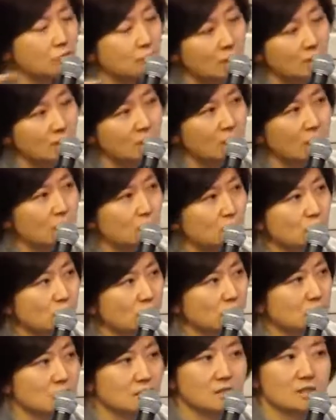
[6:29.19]
왜 일로
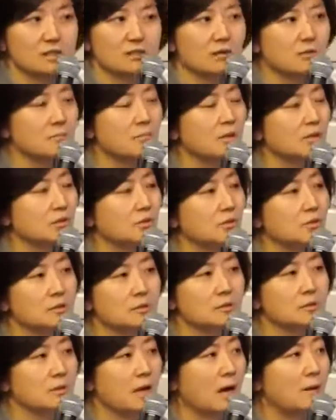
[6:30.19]
움직이지? 이런
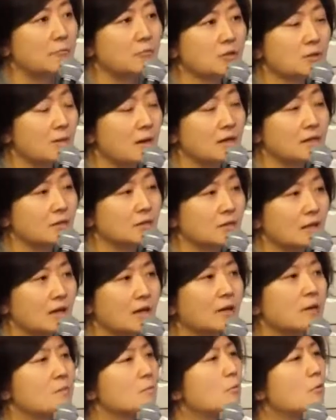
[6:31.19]
패턴을 아무리
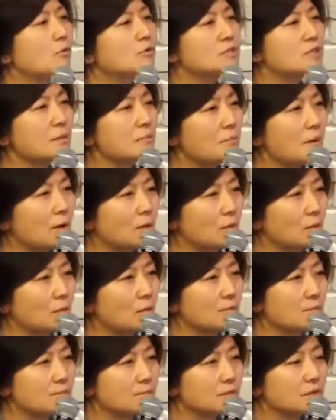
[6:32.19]
발견해야
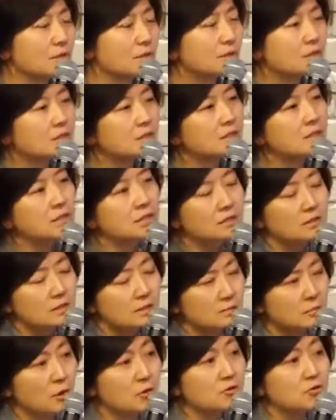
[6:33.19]
복잡하고 그
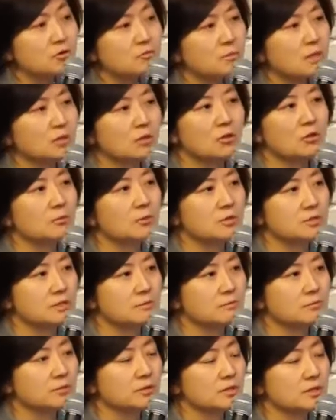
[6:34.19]
변수만
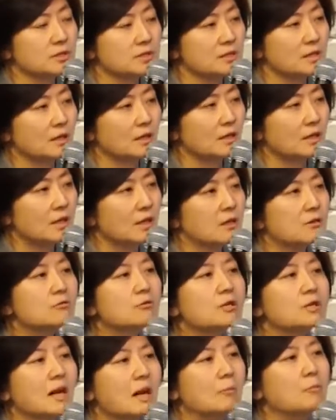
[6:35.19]
넓어질 뿐이지
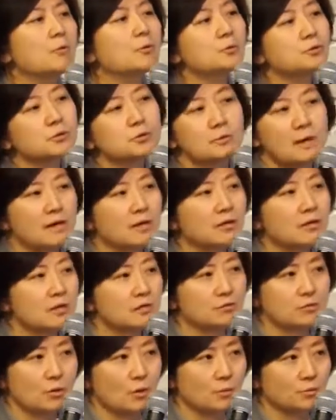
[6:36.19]
우리는 아무것도
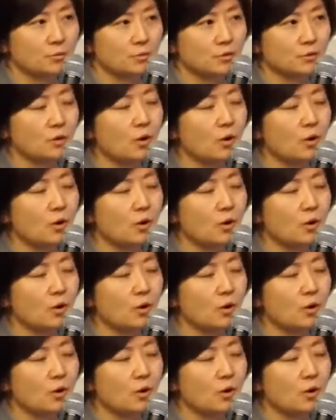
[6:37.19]
발견할 수가 없어요.